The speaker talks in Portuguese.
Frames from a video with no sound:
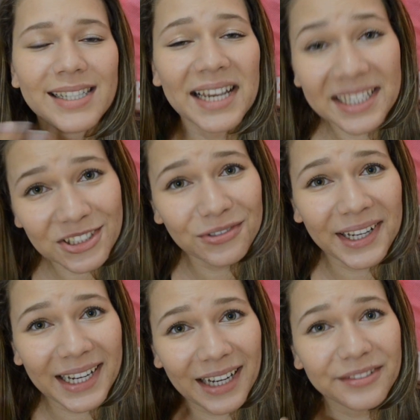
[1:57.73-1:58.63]
Se ela
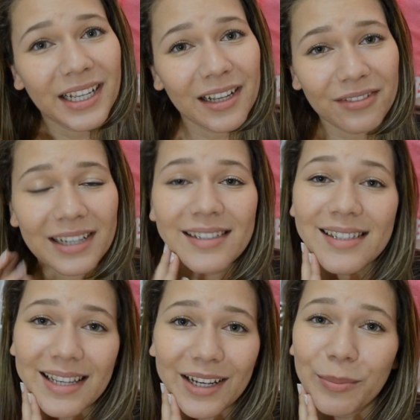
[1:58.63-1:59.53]
estiver grávida, ela vai
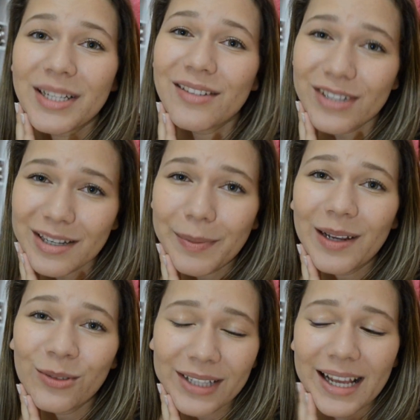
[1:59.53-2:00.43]
dizer. Não precisa você
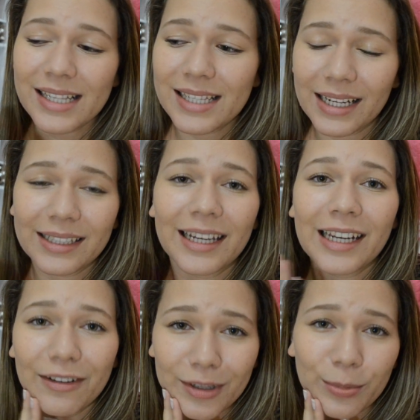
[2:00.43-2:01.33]
perguntar se ela tá
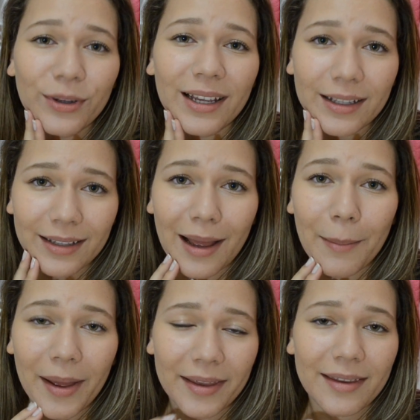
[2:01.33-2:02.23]
grávida porque ela tem uma
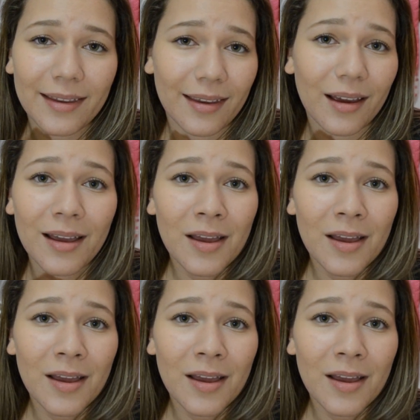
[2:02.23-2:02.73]
barriguinha.